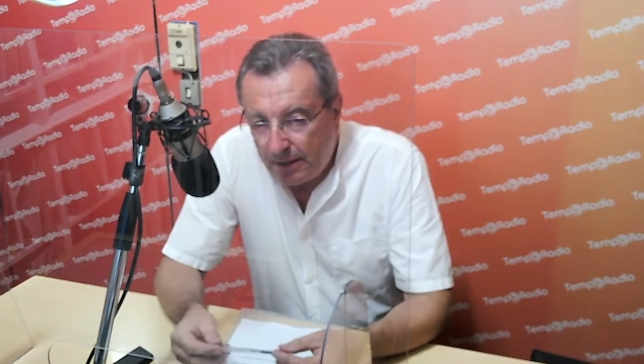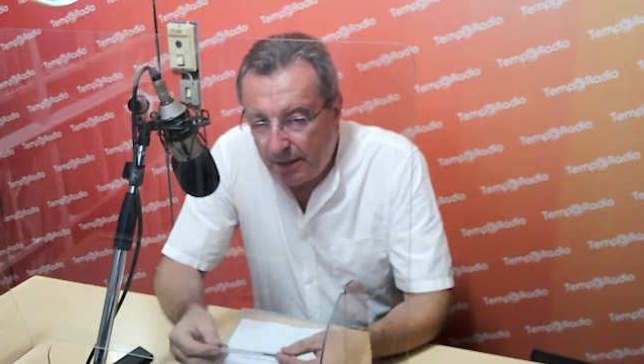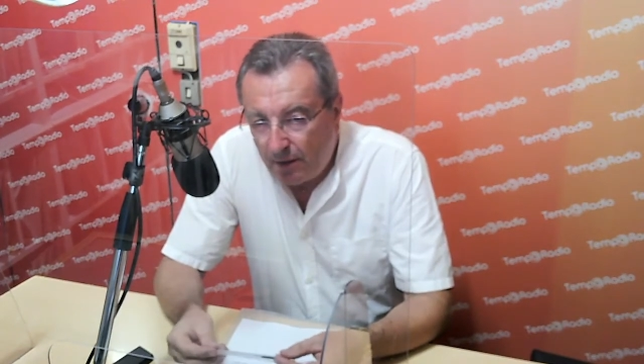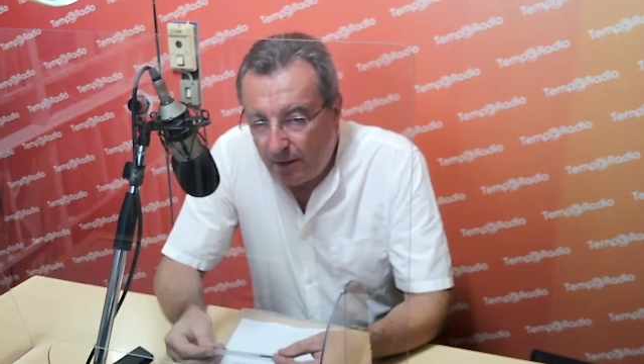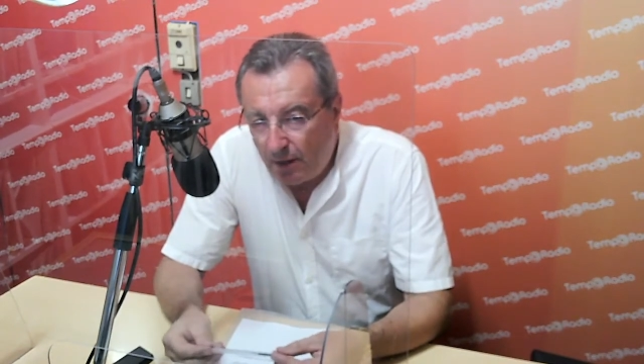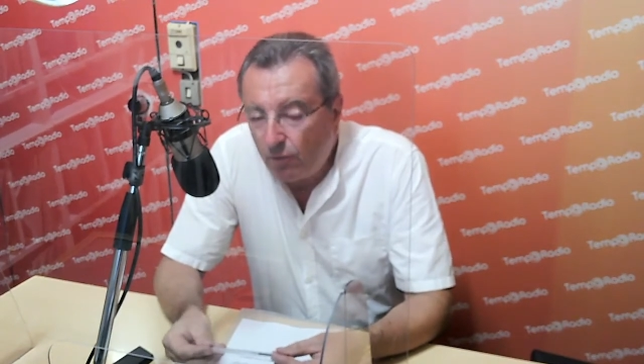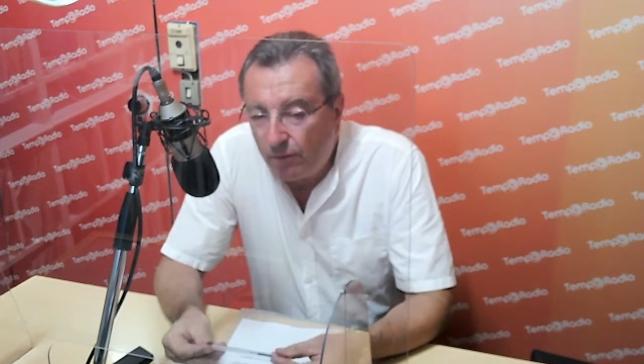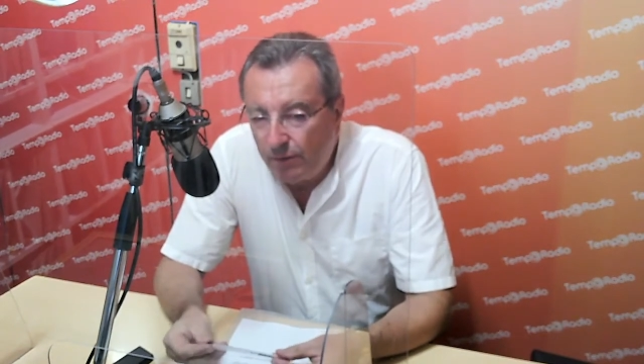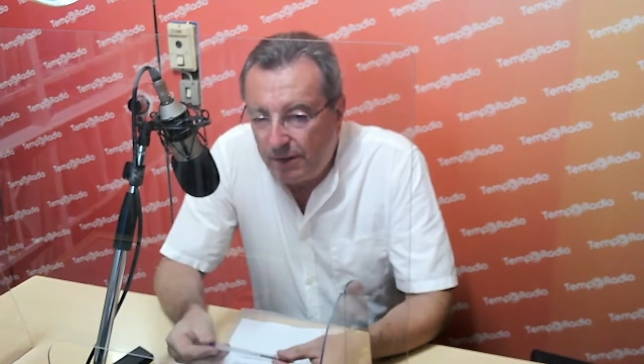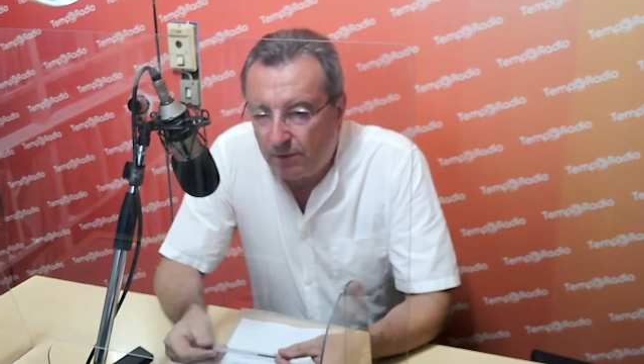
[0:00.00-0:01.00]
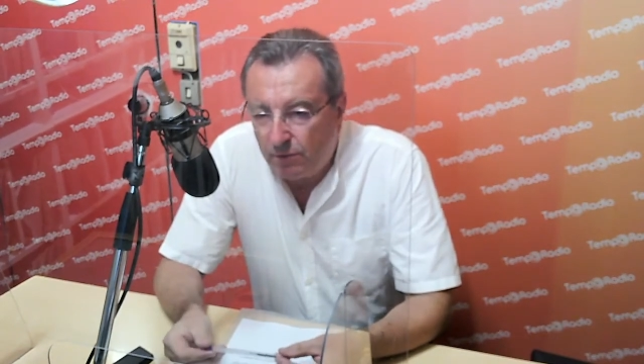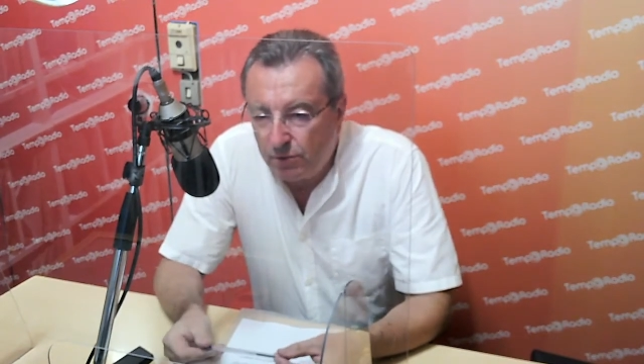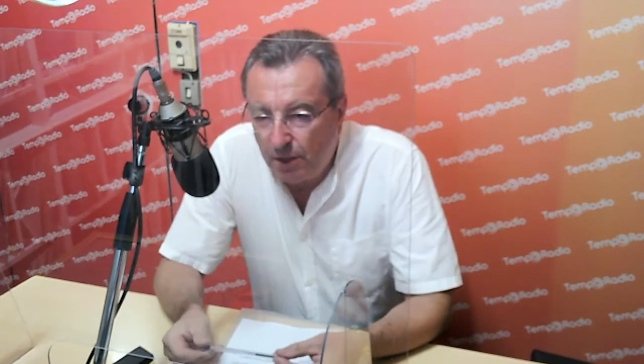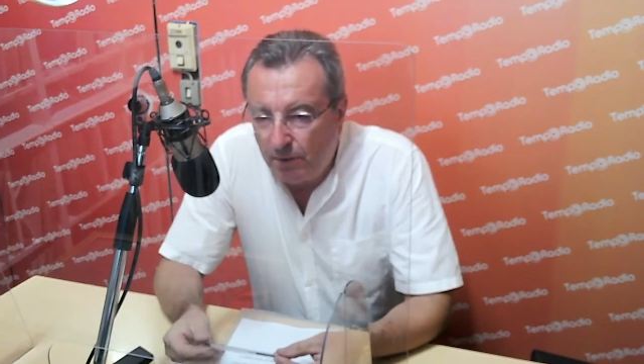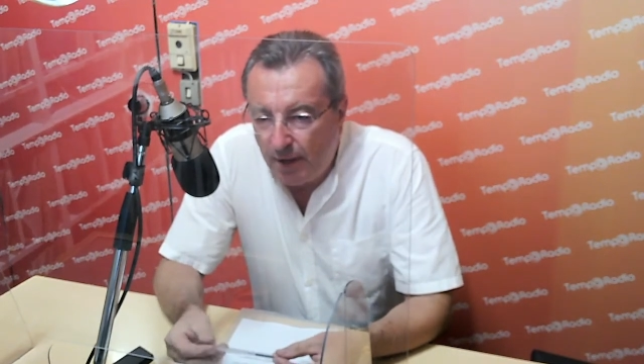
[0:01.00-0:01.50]
la, la loro vita
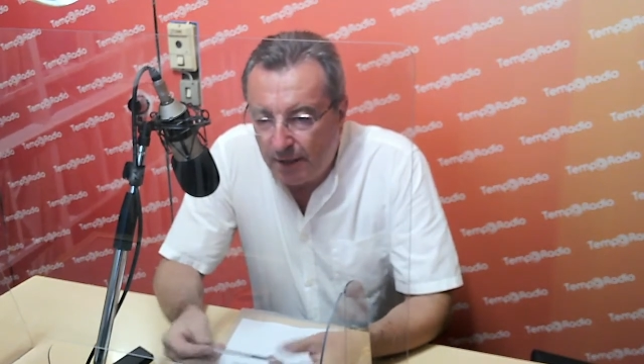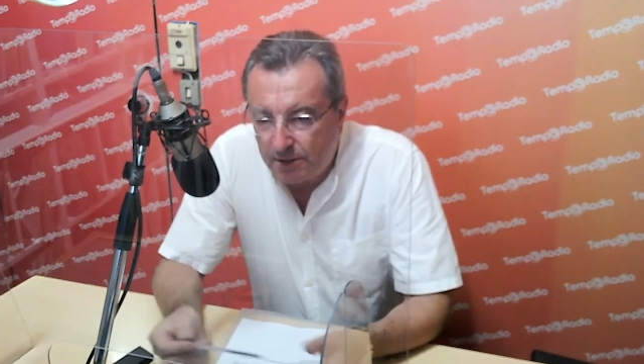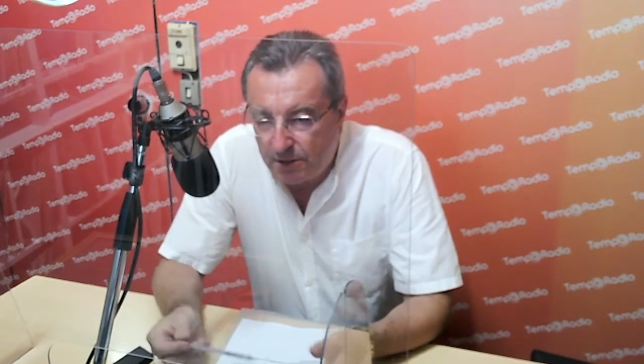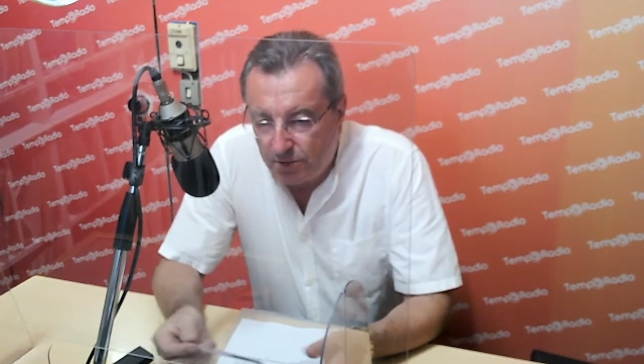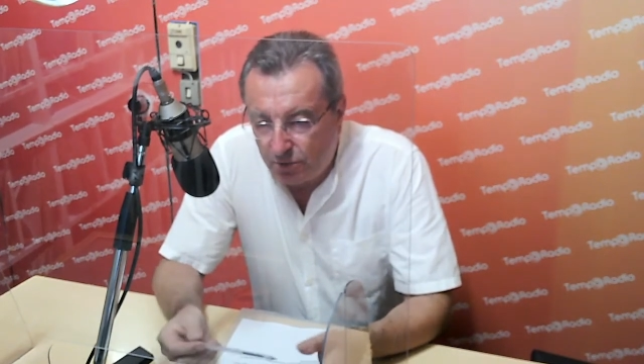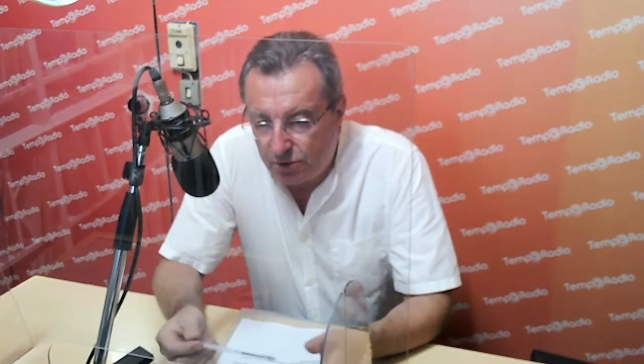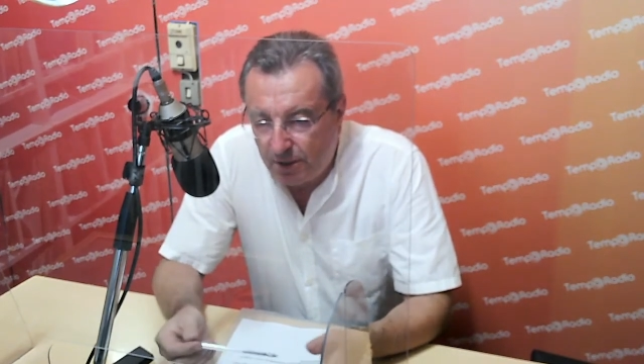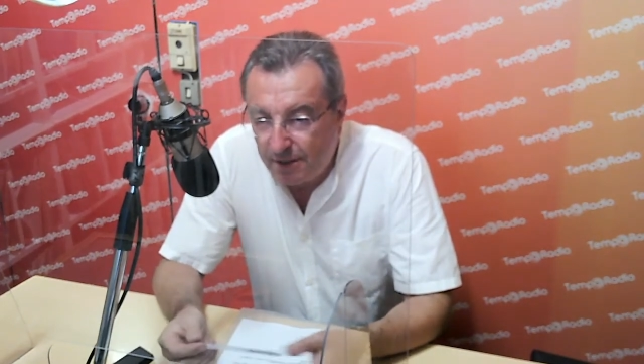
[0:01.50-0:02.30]
continua anche se sono stati